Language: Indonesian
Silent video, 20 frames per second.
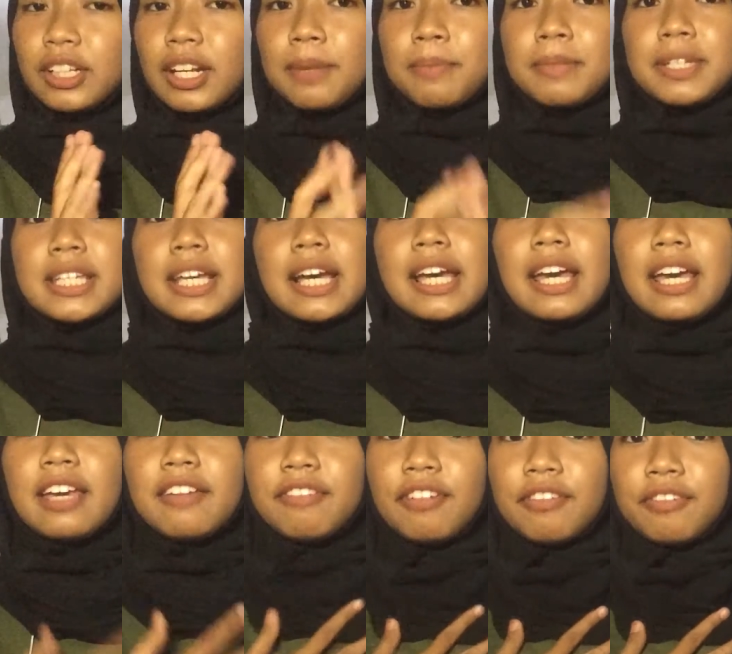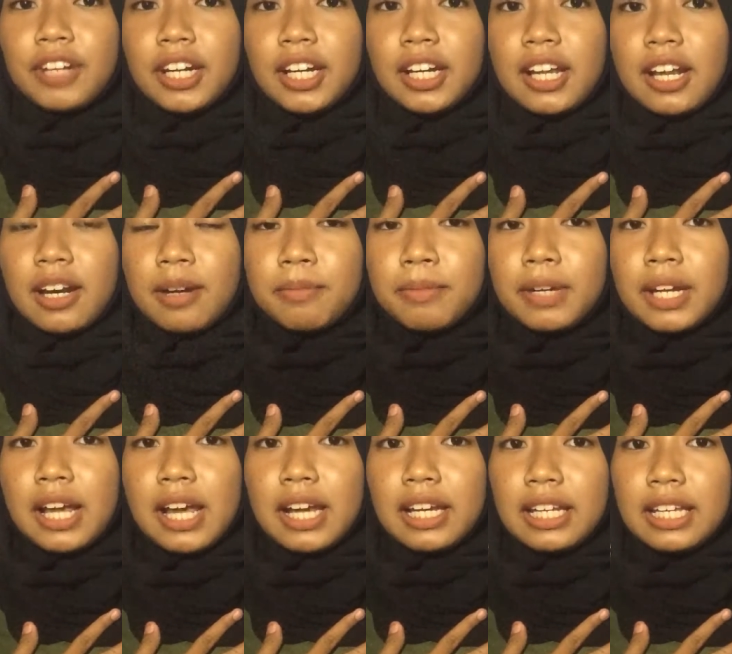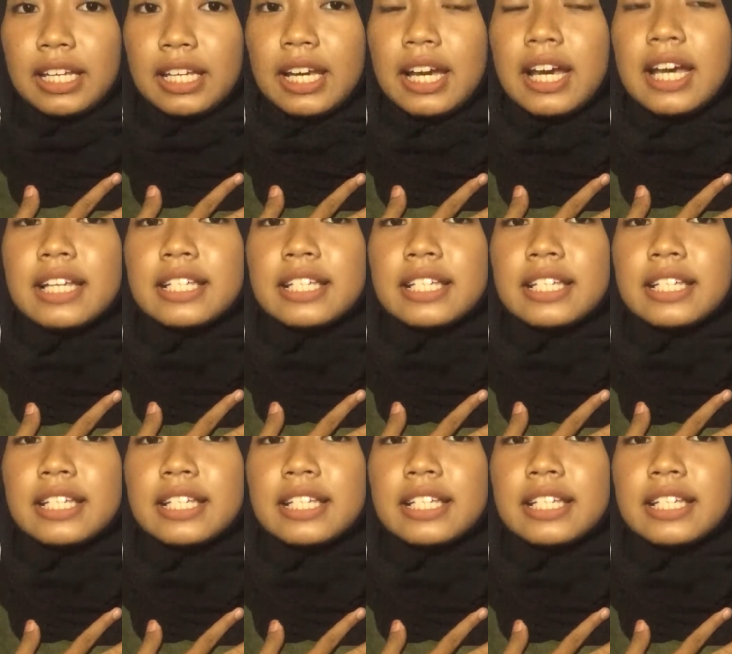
Nama saya Iva Farida Ramadhani.